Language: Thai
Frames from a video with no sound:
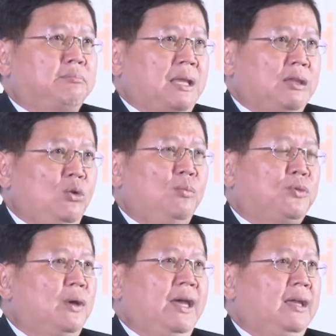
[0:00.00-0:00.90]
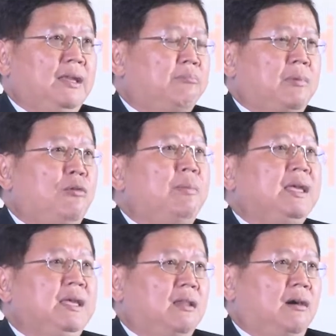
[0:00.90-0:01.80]
ปฏิรูปตัวเองเนี่ยเขาไม่
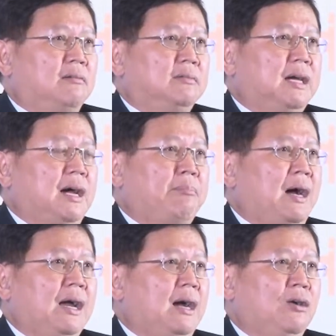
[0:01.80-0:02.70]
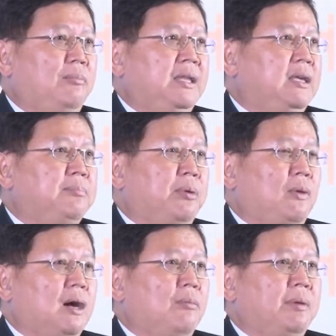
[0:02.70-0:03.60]
คิดหรอกนะครับ บางครั้งเขาเป็นคิดเพ
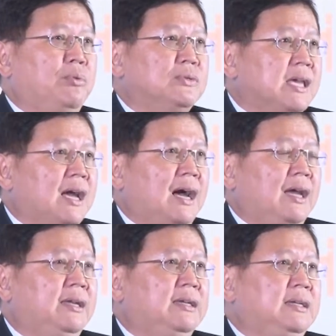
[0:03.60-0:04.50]
ราะว่าเขาเป็นผู้เสียหาย